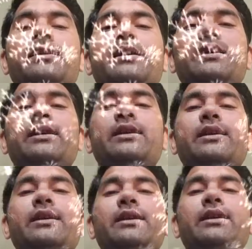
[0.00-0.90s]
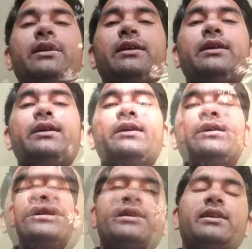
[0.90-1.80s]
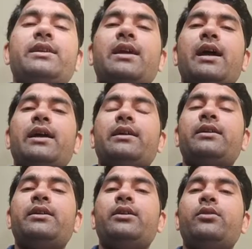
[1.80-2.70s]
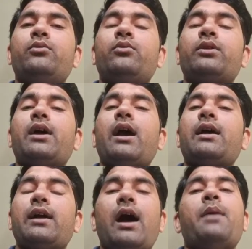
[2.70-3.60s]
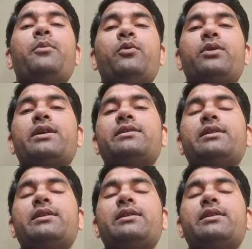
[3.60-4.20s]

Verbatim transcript: तो ये कोई ज़रूरी नहीं होता बेसिकली क्या है कि उनका काम होना